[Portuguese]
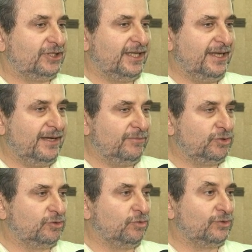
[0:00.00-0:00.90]

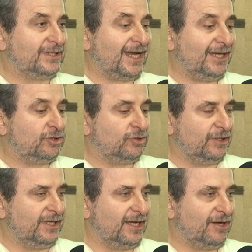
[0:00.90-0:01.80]
teremos o
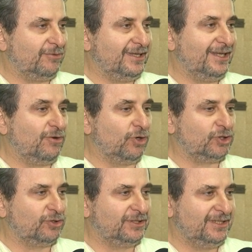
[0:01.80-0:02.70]
tradicional e
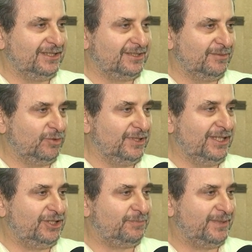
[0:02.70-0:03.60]
gostosíssimo
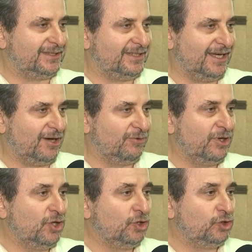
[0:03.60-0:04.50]
especial
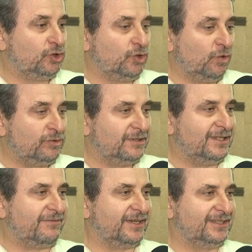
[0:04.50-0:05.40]
Tchunt
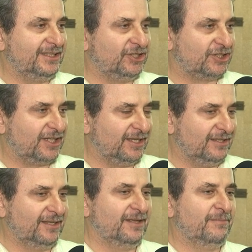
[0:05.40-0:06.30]
da Francisca
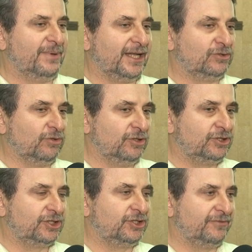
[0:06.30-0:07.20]
para
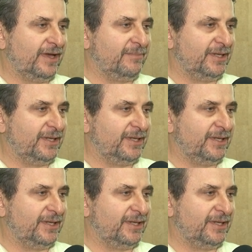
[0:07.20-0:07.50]
todos que estiverem